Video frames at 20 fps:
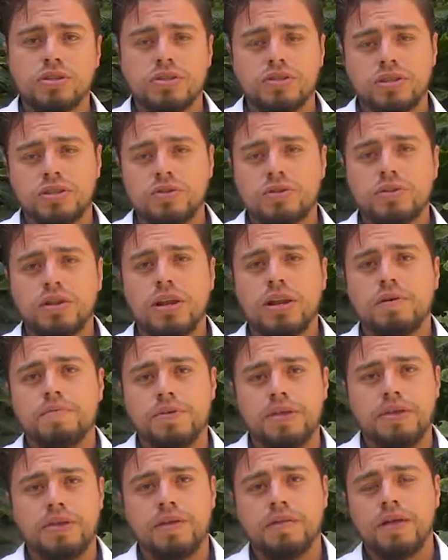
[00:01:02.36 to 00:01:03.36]
sentido de la
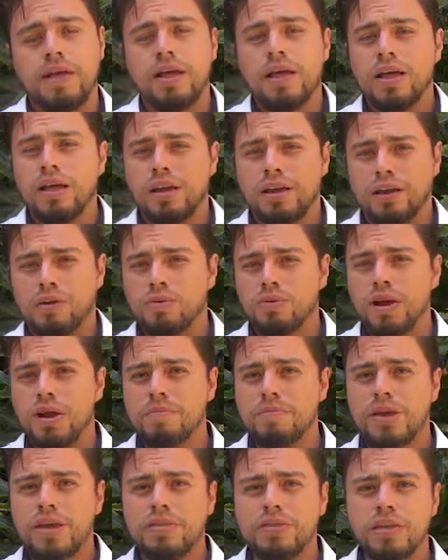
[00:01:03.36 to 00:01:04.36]
vida.
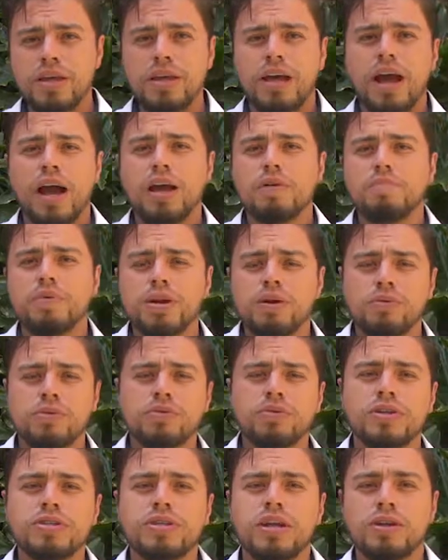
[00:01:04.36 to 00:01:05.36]
Regularmente hay
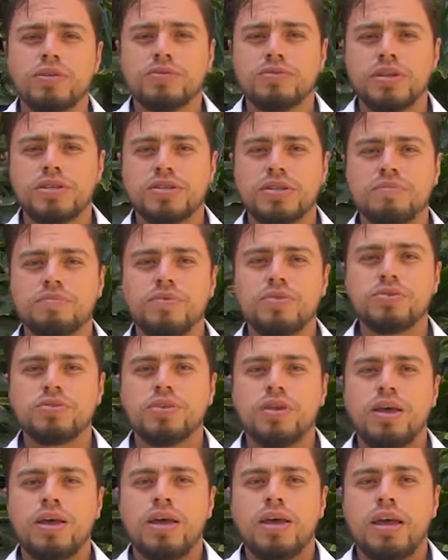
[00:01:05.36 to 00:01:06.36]
preguntas que nos
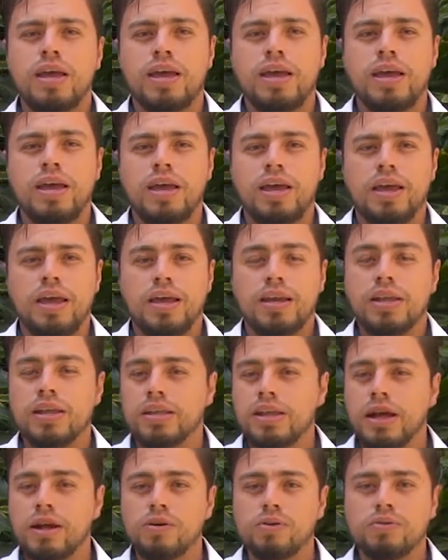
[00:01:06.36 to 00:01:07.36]
hacemos eh, en
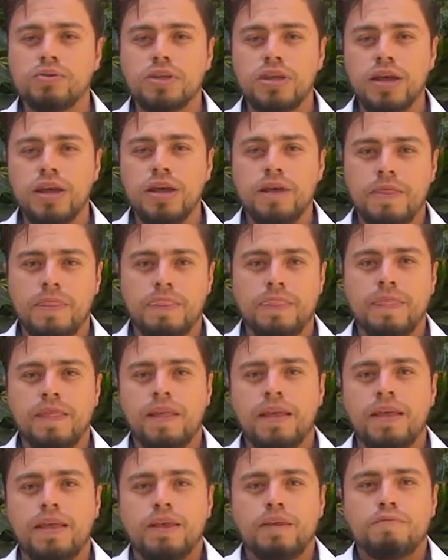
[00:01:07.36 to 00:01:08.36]
el día con día,
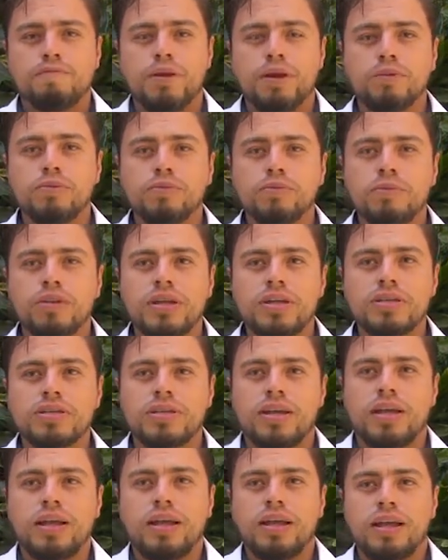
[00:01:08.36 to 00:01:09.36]

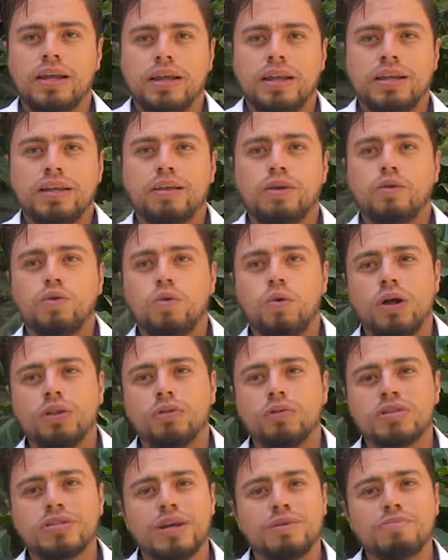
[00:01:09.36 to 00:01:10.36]
preguntas
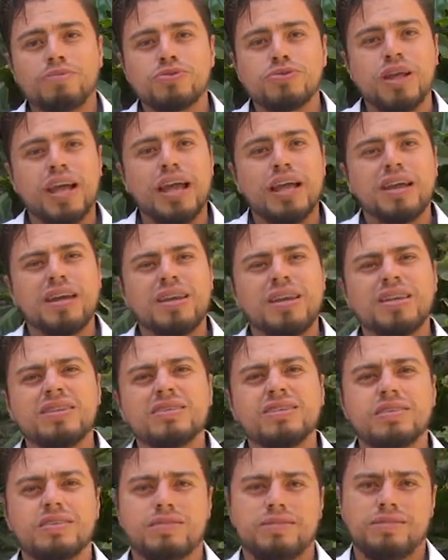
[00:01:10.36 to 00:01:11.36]
cuando estamos en
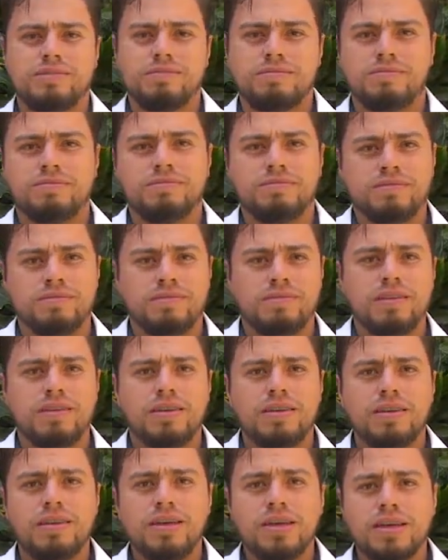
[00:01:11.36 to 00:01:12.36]
crisis.
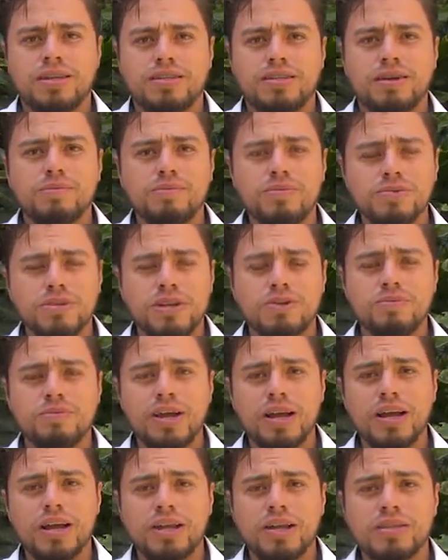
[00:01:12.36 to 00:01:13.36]
Estamos en
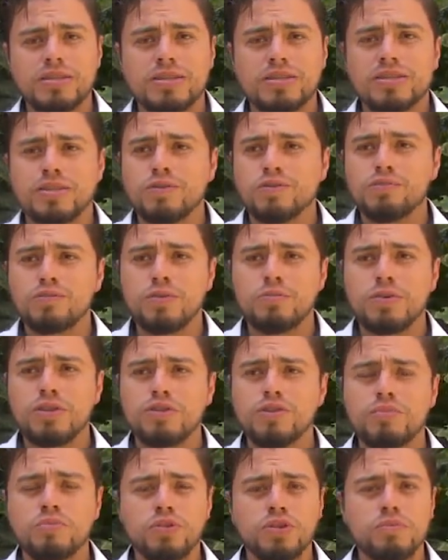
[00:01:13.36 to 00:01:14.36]
una crisis, en un
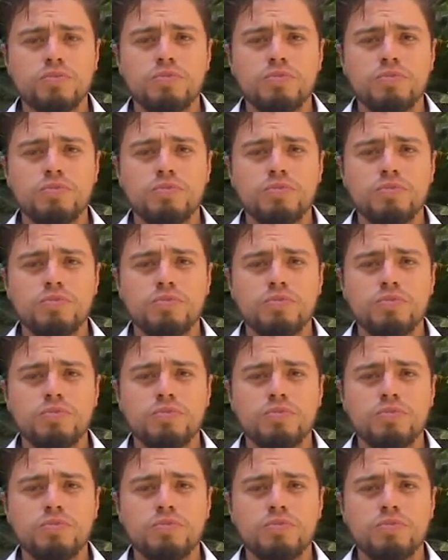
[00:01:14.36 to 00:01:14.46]
momento muy